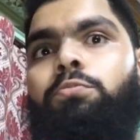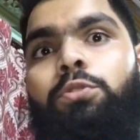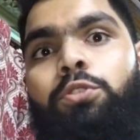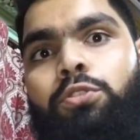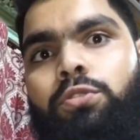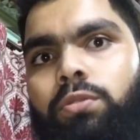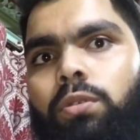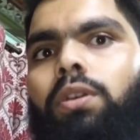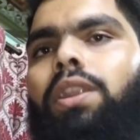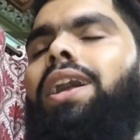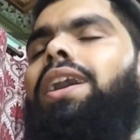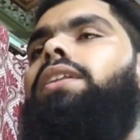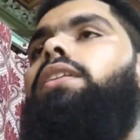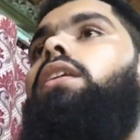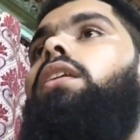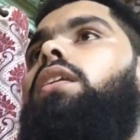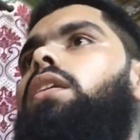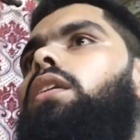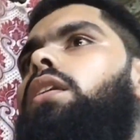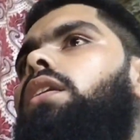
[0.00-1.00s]
मैं सो रहा
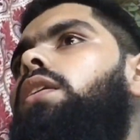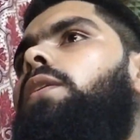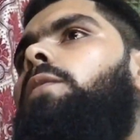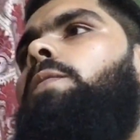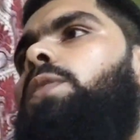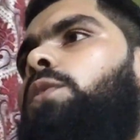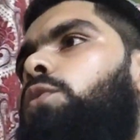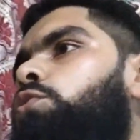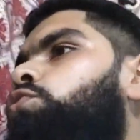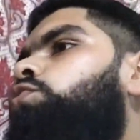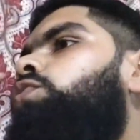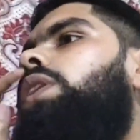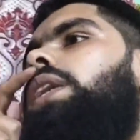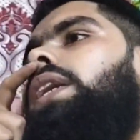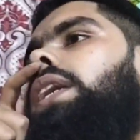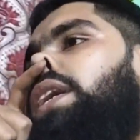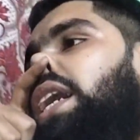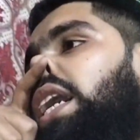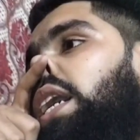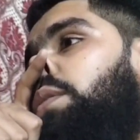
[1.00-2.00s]
था तो उस
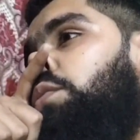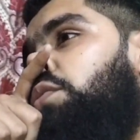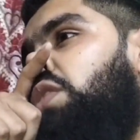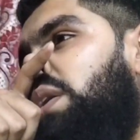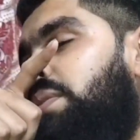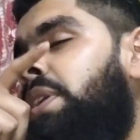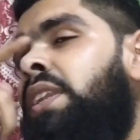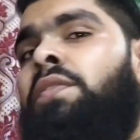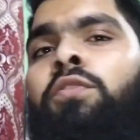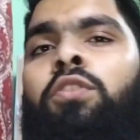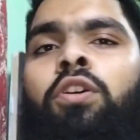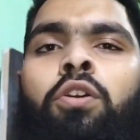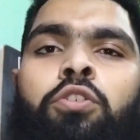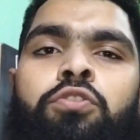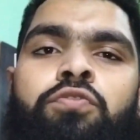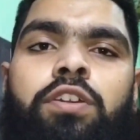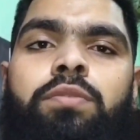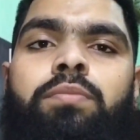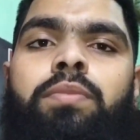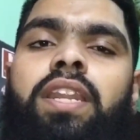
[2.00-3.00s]
वक्त ये काम हुआ मैंने ब्लॉग
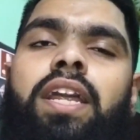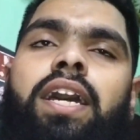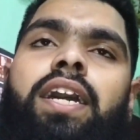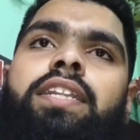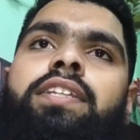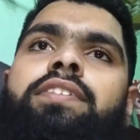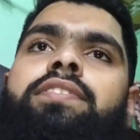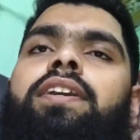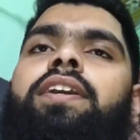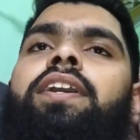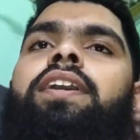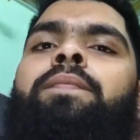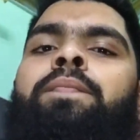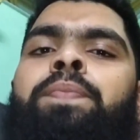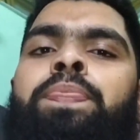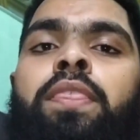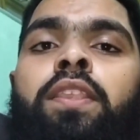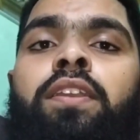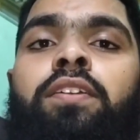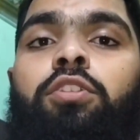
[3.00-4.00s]
उस वक्त बना ही नहीं सका
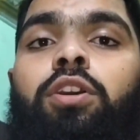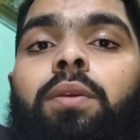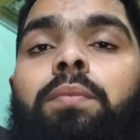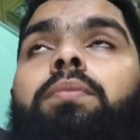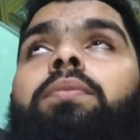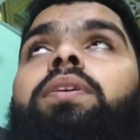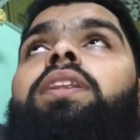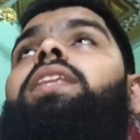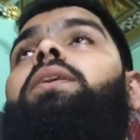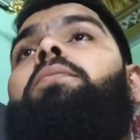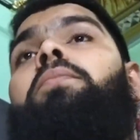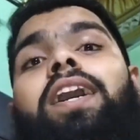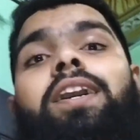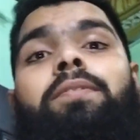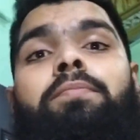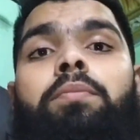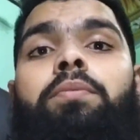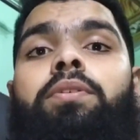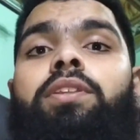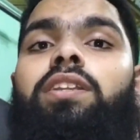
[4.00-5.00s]
तो अभी मेरे
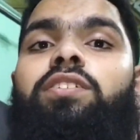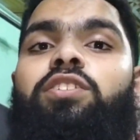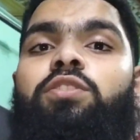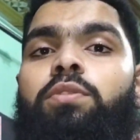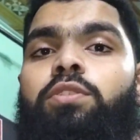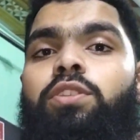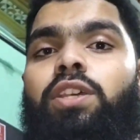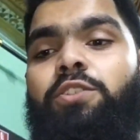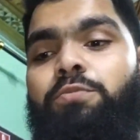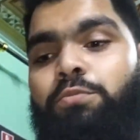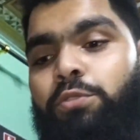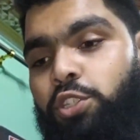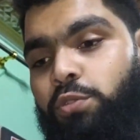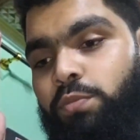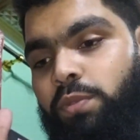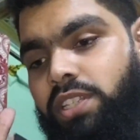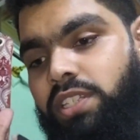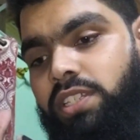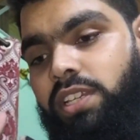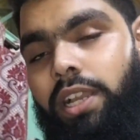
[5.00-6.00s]
दिमाग में भी नहीं रहा सुबह से मैंने
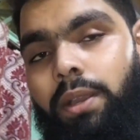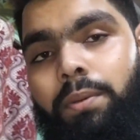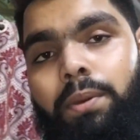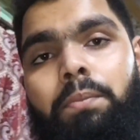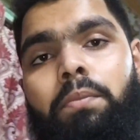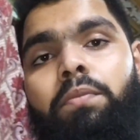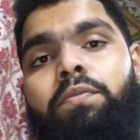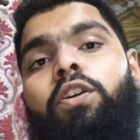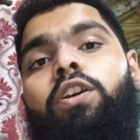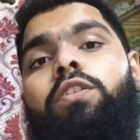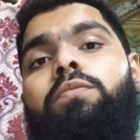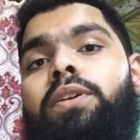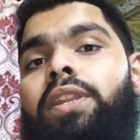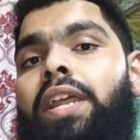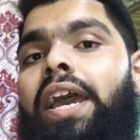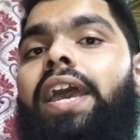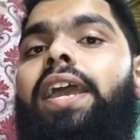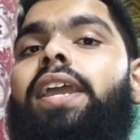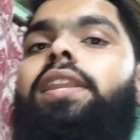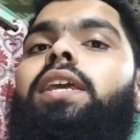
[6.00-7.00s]
सुबह से यहाँ कमरे में ब्लॉग
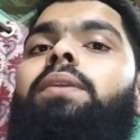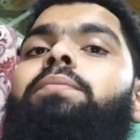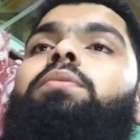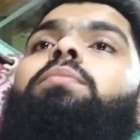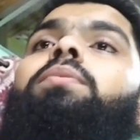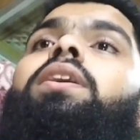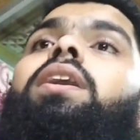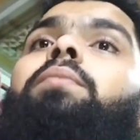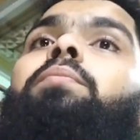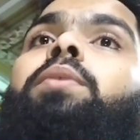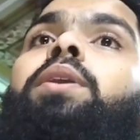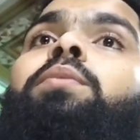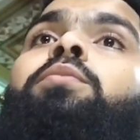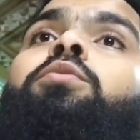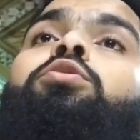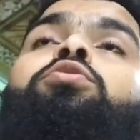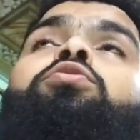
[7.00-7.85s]
बनाया ही नहीं अभी मैं कमरे में